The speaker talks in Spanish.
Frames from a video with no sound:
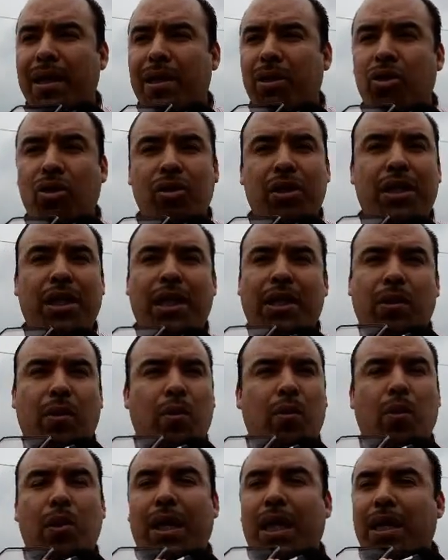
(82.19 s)
Entonces las
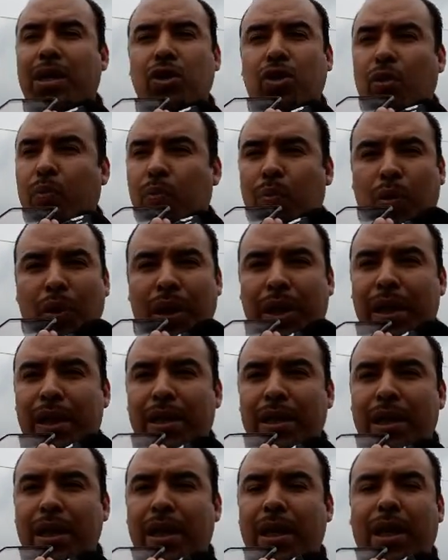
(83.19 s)
autoridades no pueden
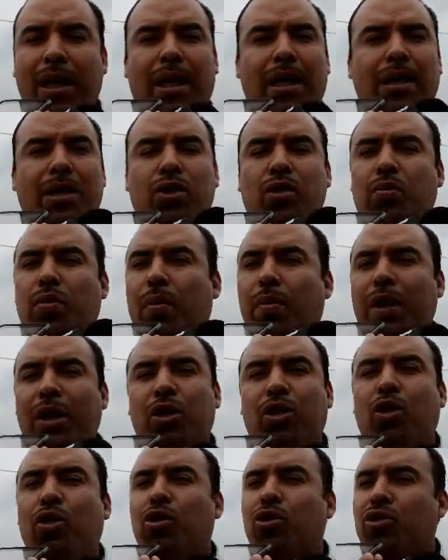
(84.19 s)
en su
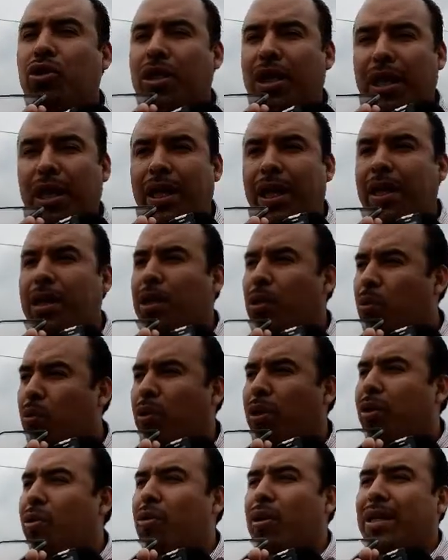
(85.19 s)
momento considerar
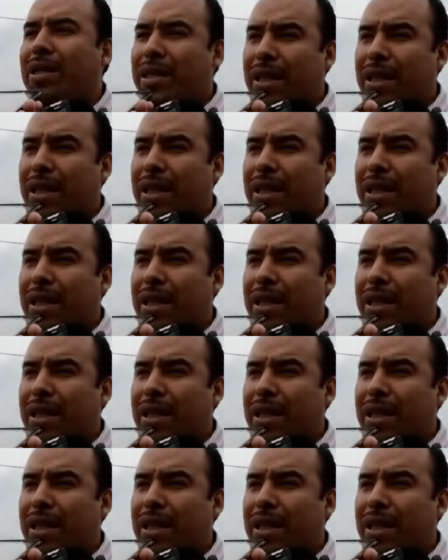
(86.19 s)
ninguna